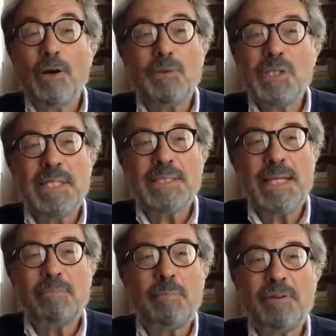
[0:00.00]
Oggi la
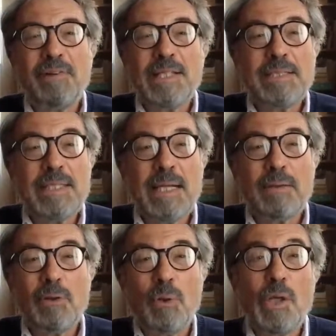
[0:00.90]
stiamo
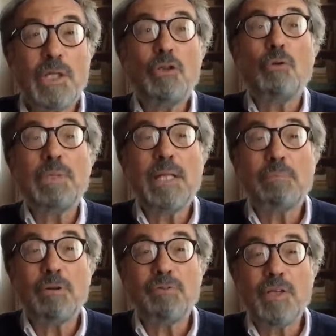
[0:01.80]
privatizzando in nome
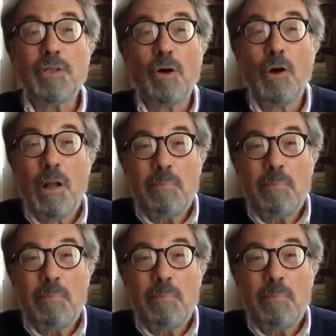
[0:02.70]
del profitto.